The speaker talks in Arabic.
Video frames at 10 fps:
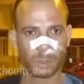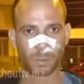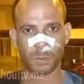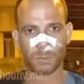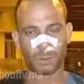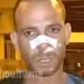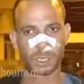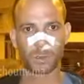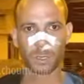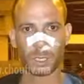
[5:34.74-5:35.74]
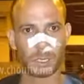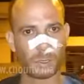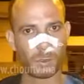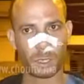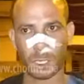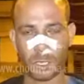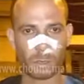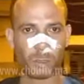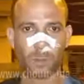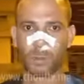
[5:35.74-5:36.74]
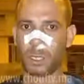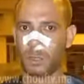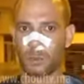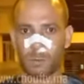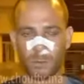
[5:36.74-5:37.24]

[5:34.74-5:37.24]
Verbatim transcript: كما ما فكوناش هذوك الناس اخويا كانوا يقتلونا اليوم